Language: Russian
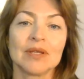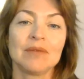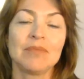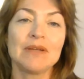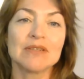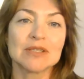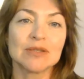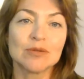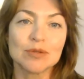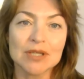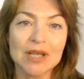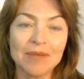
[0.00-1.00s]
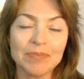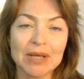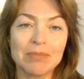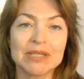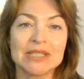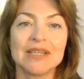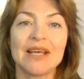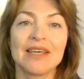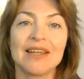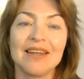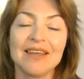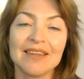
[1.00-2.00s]
Приветствую, друзья! Я Бахтина
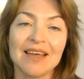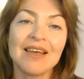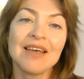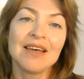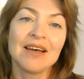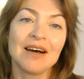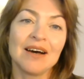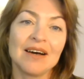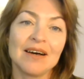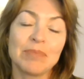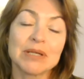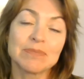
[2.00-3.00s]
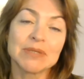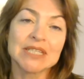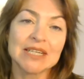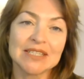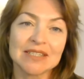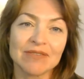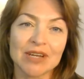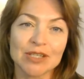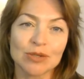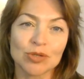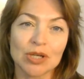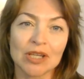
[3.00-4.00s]
Елена, а, по специальности
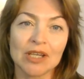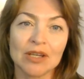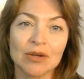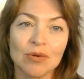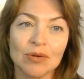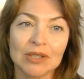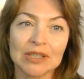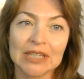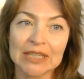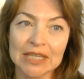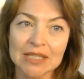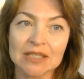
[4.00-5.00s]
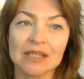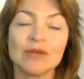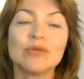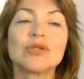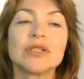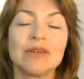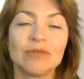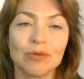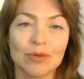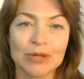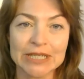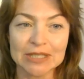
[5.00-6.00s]
врач-кушер-гинеколог, генетик и уже давно
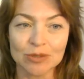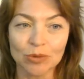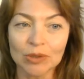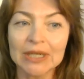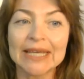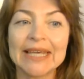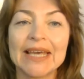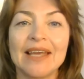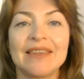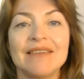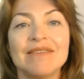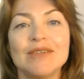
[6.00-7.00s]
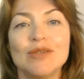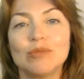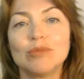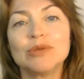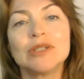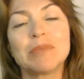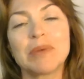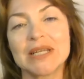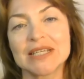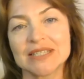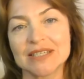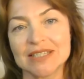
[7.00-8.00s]
нутрициолог. И это видео будет
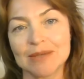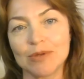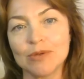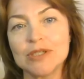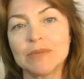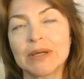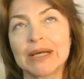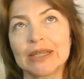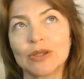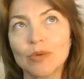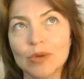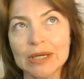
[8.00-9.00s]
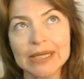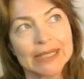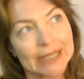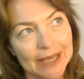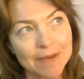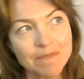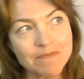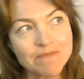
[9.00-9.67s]
полезно тем людям, которые